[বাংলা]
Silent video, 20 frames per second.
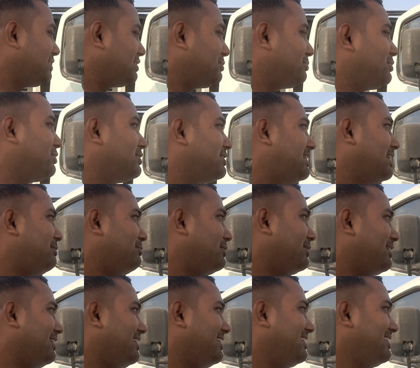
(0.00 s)
তো বহুত দাম
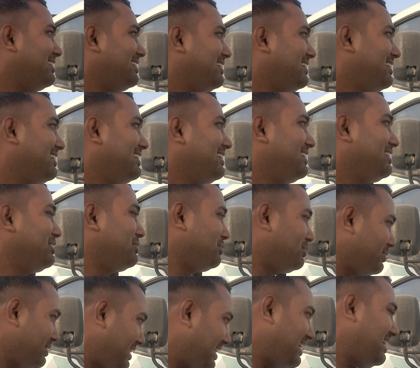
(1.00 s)
হবে
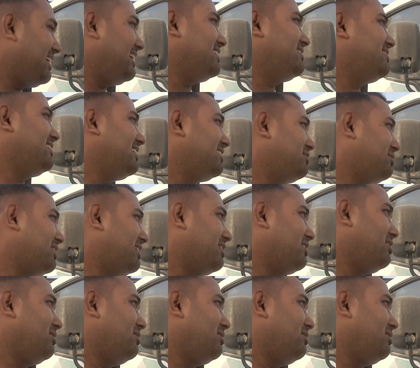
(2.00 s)
হুন্ডাই গা ইসলে তোরা